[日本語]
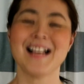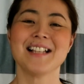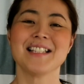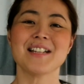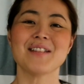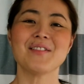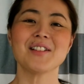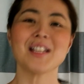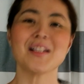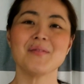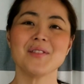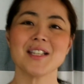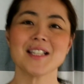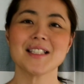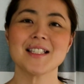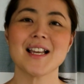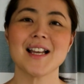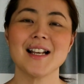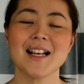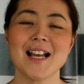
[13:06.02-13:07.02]
ではまた皆
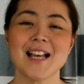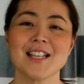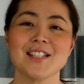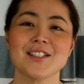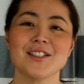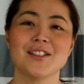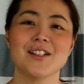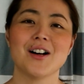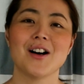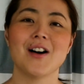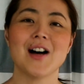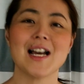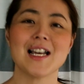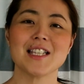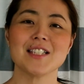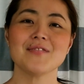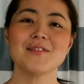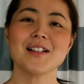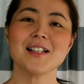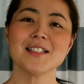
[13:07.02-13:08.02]
さん来週お会
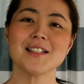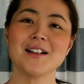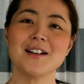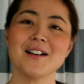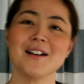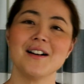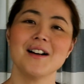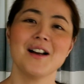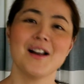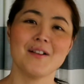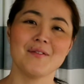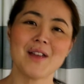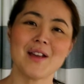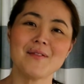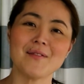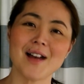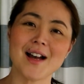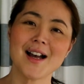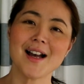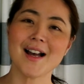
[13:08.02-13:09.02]
いしましょう。
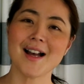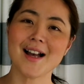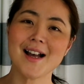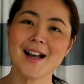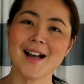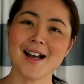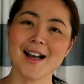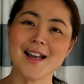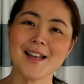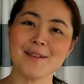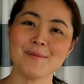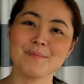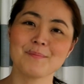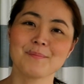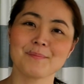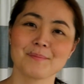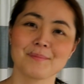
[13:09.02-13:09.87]
バイバーイ。